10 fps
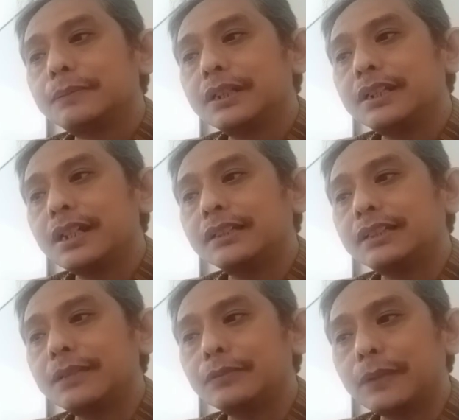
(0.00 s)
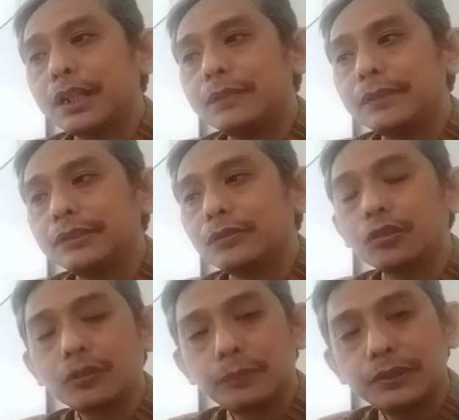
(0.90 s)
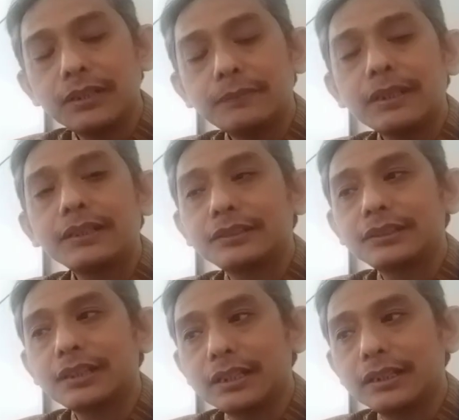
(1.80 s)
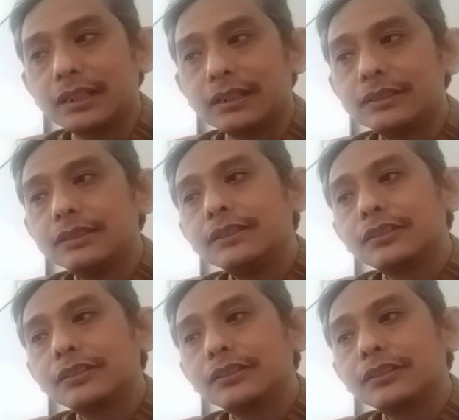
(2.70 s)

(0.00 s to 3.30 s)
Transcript: Pengkhianatan merupakan bentuk korupsi yang paling sederhana.